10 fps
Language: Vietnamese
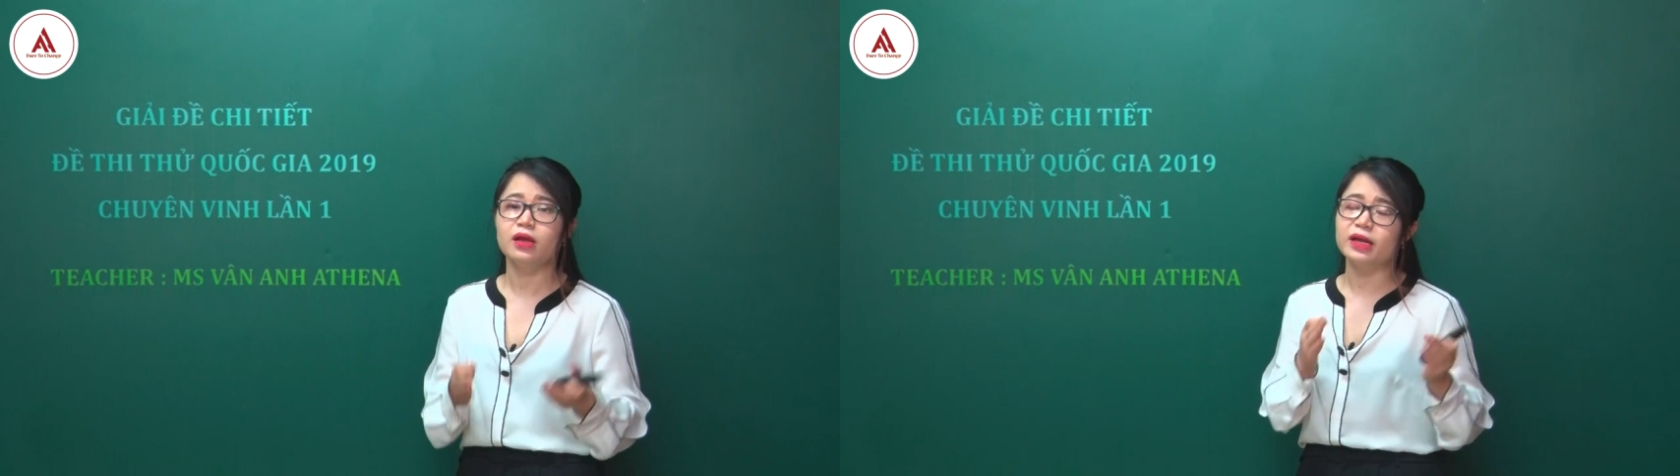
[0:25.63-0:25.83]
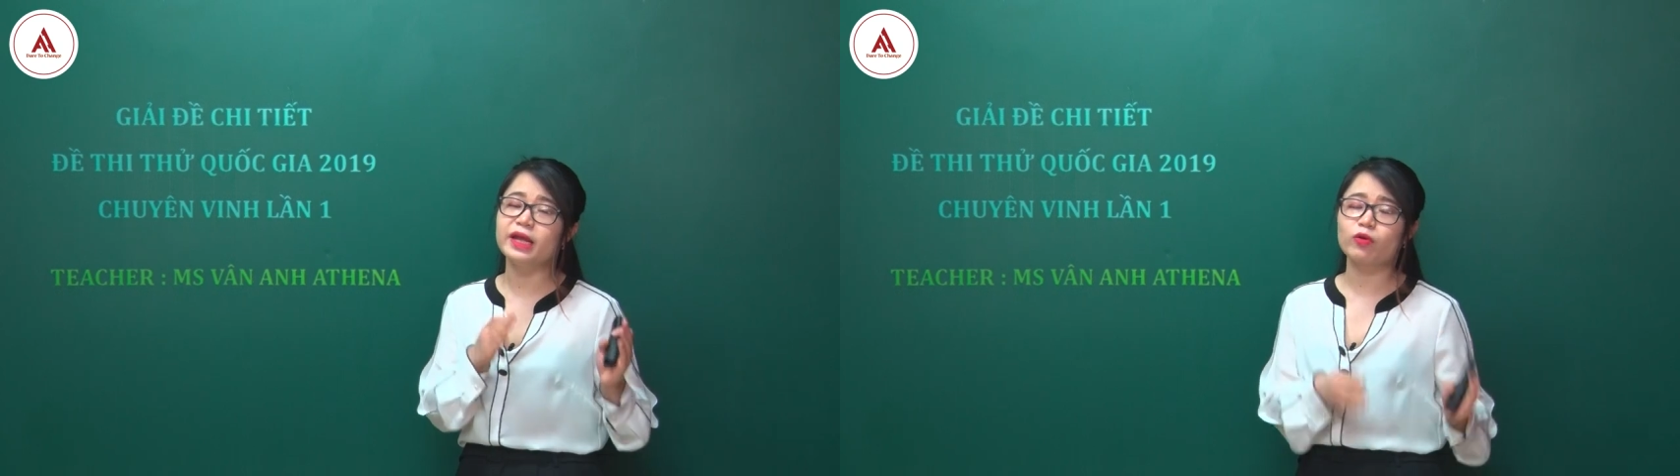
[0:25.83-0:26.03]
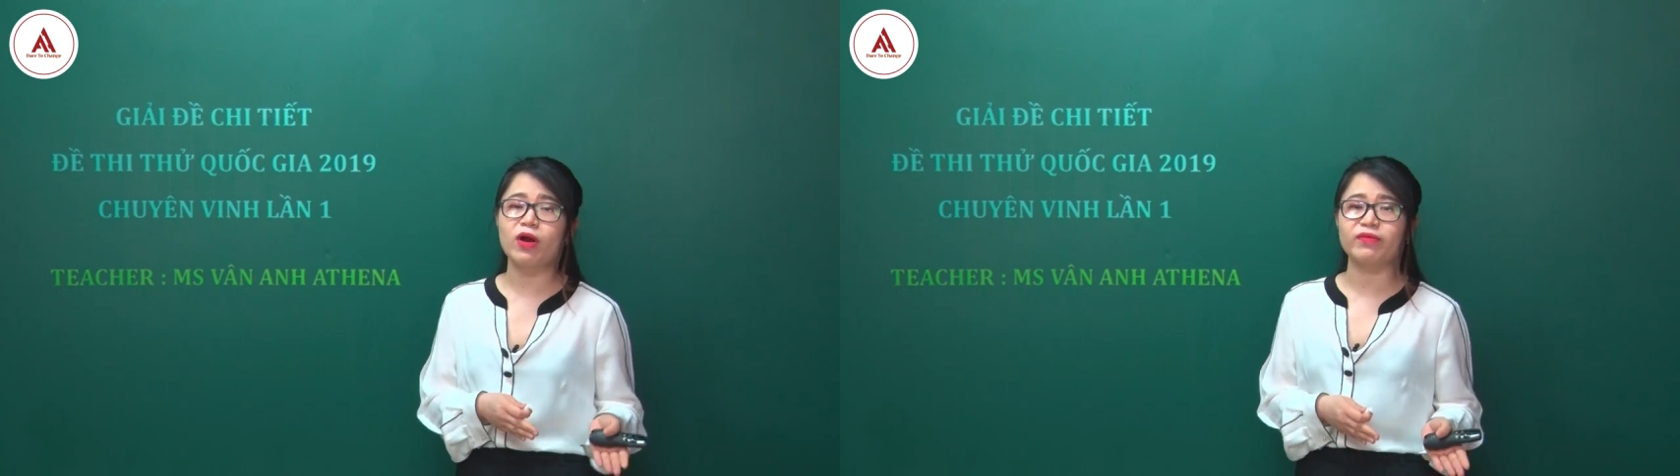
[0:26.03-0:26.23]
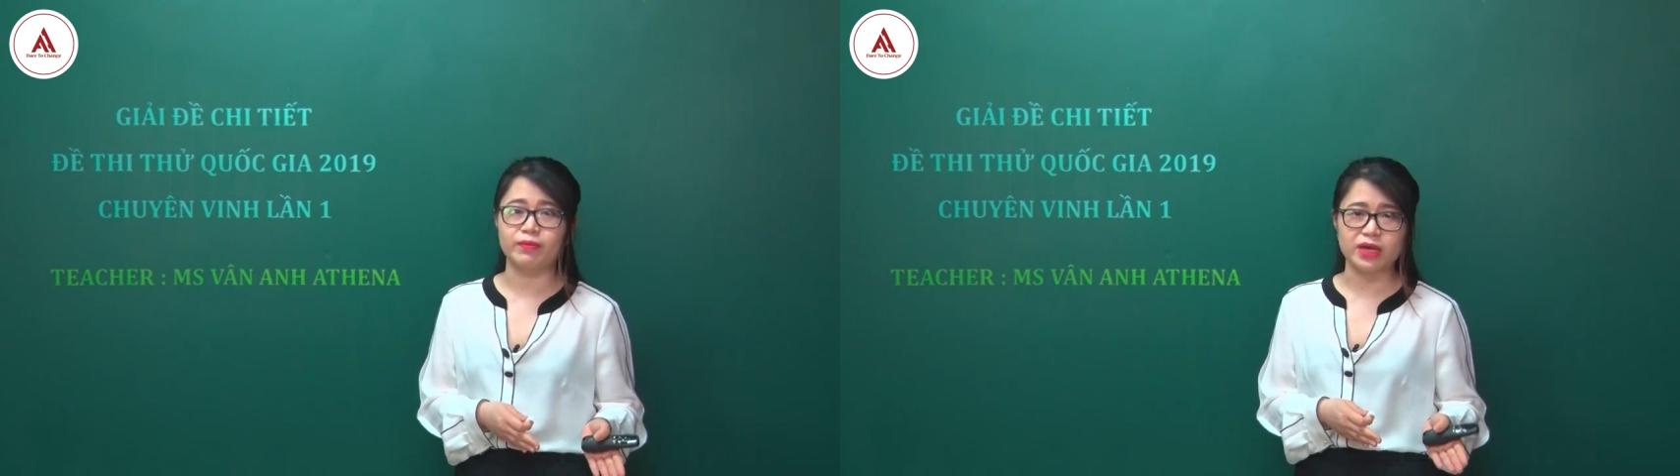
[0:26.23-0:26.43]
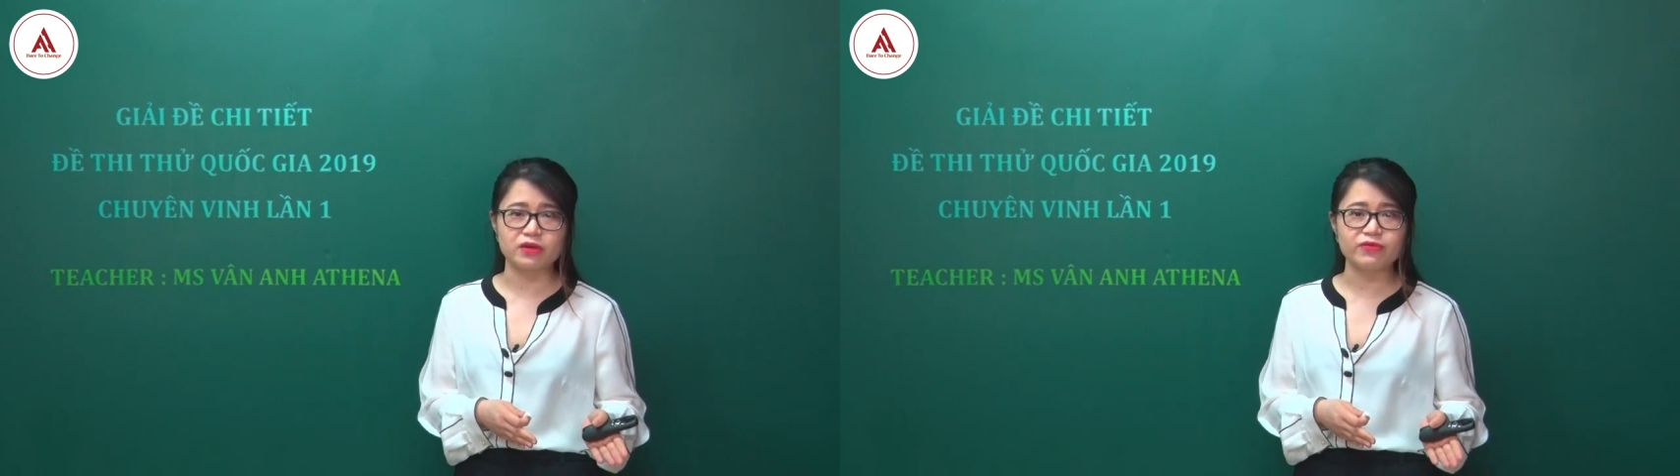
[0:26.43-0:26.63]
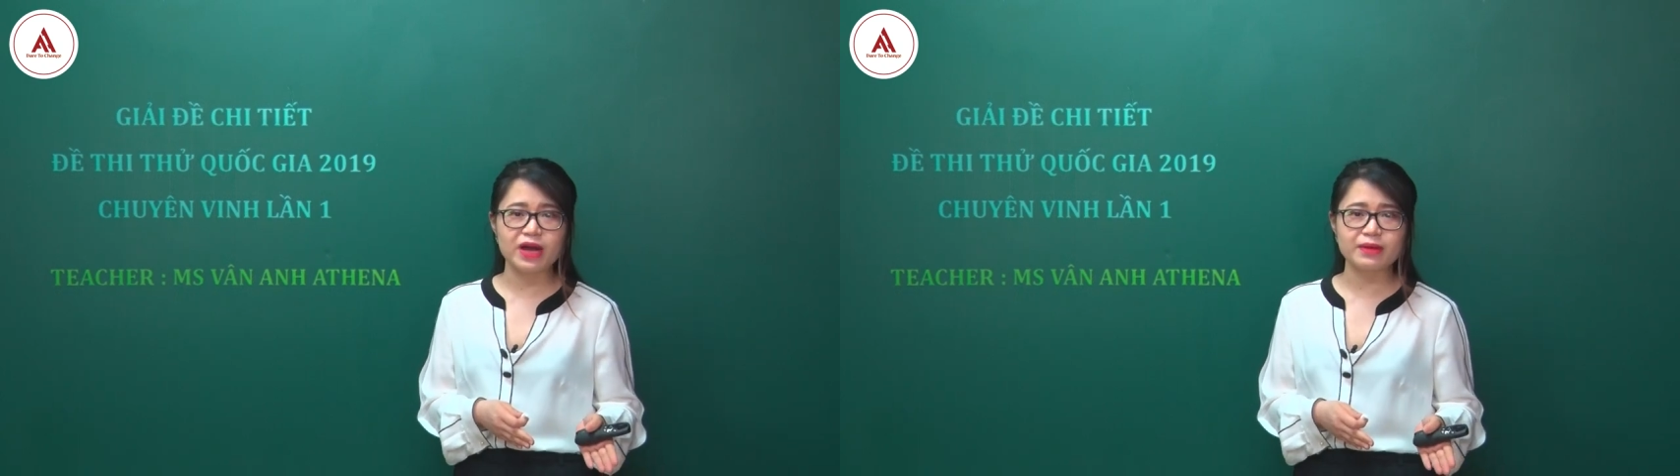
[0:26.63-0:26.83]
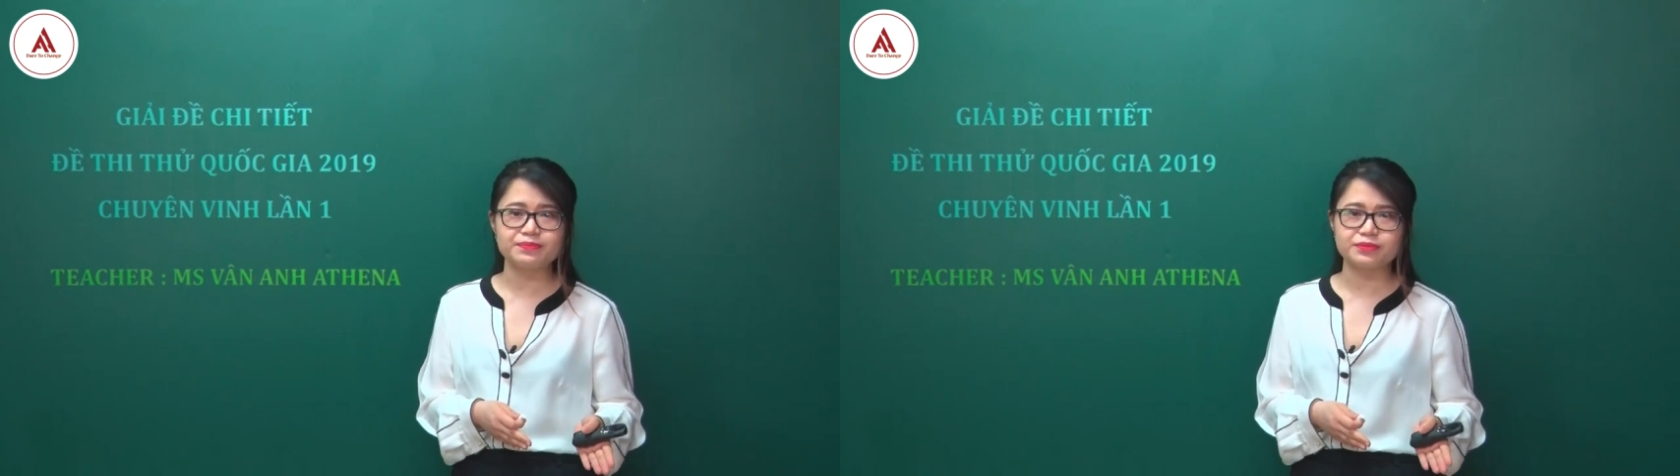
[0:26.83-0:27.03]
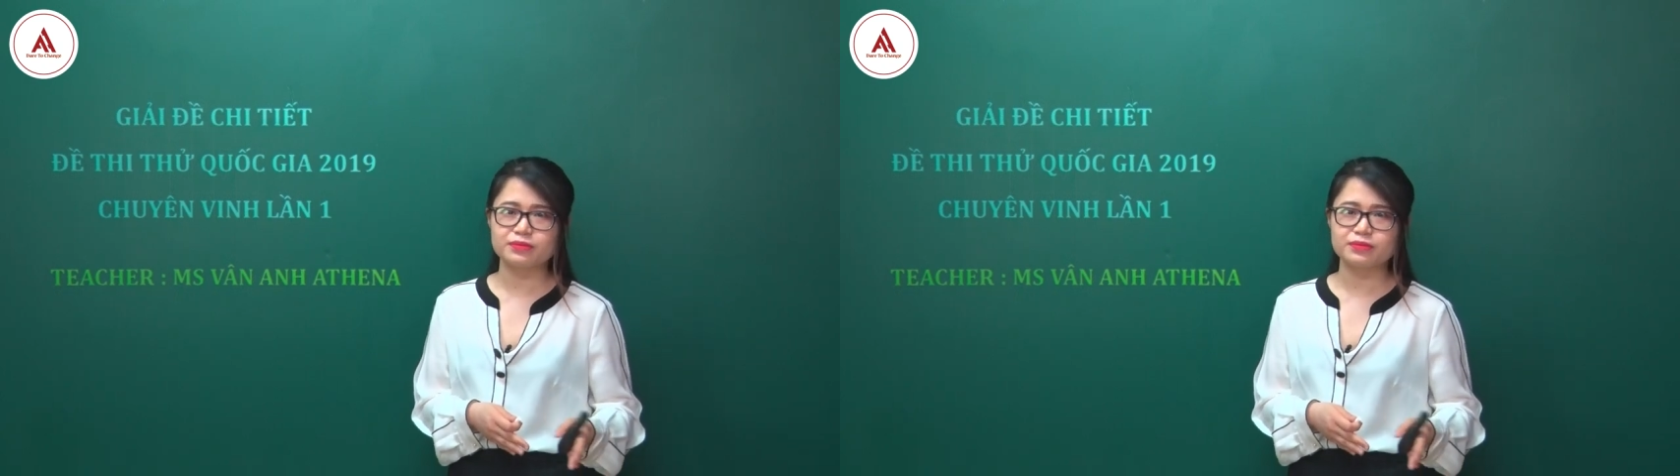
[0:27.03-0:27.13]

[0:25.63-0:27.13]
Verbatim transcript: liên quan về mặt ngữ pháp.